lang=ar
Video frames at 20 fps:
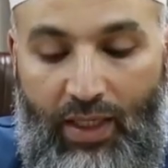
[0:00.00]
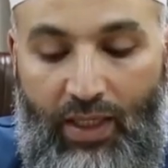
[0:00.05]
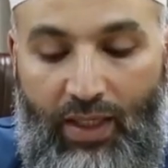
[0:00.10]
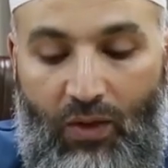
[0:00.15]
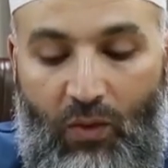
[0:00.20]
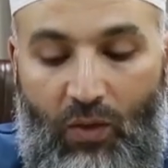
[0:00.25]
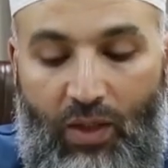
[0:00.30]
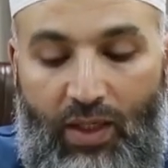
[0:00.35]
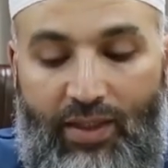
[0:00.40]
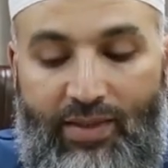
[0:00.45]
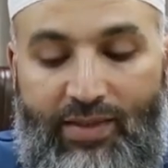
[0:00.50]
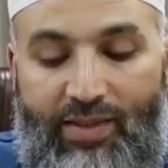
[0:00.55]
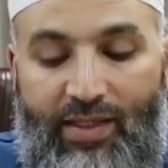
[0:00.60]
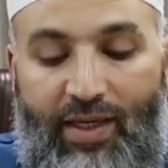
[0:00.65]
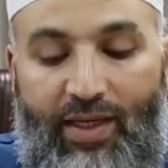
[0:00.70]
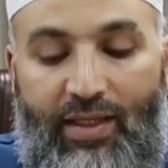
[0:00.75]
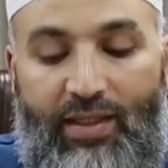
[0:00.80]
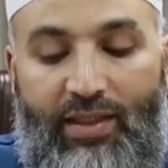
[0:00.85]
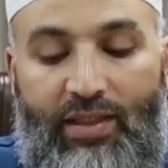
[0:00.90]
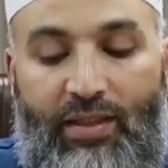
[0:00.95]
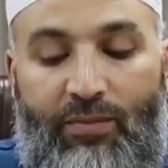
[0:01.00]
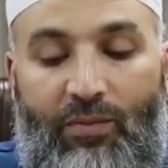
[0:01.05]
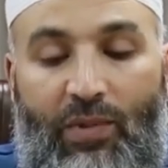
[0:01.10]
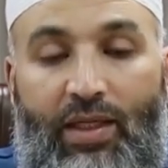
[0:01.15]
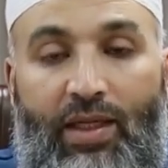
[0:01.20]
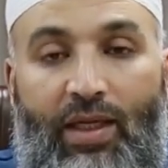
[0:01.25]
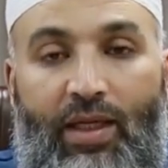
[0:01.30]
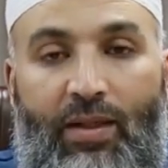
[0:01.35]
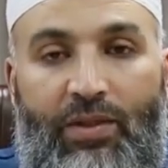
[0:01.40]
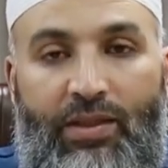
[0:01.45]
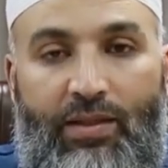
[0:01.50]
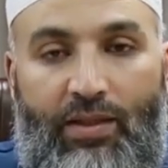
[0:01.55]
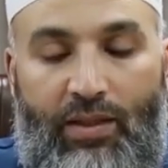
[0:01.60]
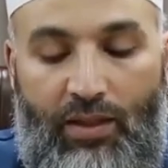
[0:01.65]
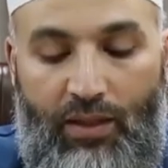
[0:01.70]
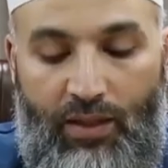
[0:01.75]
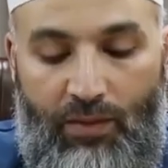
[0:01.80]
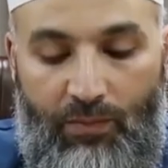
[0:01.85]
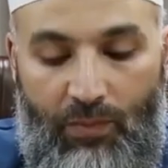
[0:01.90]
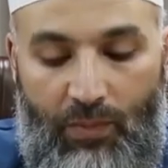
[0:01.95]
وخزائن
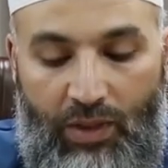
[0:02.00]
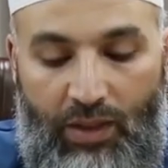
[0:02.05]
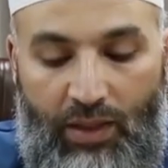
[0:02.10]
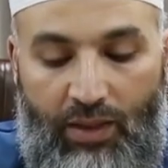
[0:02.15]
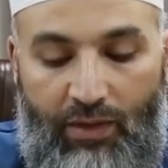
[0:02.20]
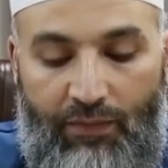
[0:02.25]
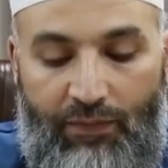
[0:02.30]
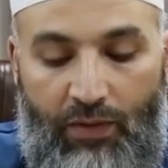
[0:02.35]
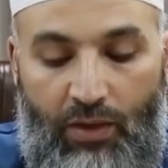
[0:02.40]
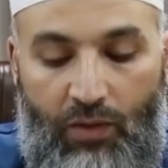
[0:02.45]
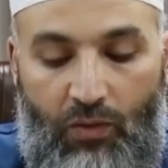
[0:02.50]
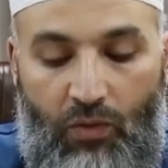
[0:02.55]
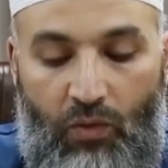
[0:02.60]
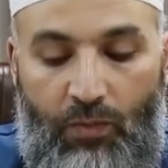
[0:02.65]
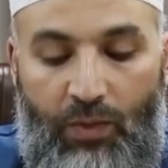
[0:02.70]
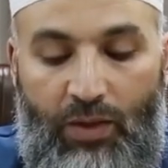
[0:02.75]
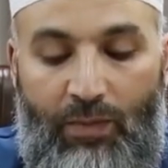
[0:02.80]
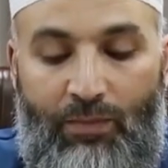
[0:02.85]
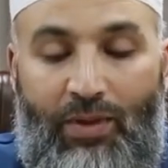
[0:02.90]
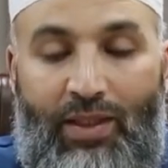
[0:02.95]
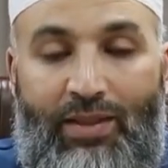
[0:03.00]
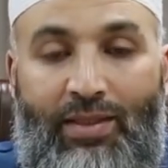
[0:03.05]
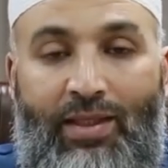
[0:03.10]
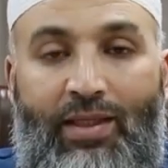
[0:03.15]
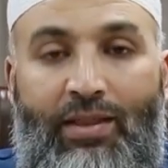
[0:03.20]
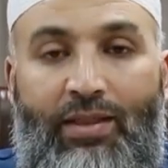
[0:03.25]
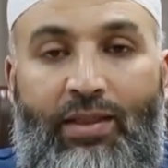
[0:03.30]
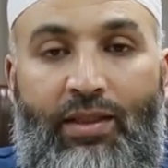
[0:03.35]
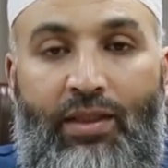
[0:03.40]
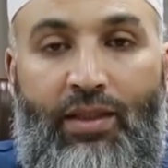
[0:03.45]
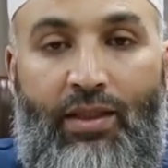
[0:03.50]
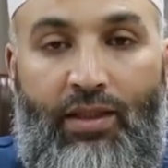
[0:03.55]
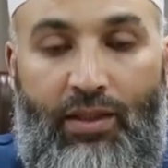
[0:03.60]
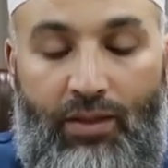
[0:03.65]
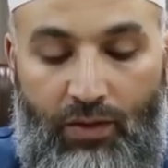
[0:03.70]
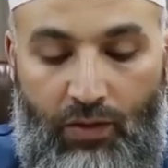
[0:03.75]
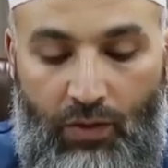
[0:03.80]
ملابسهم ليفتكوا بالمدنيين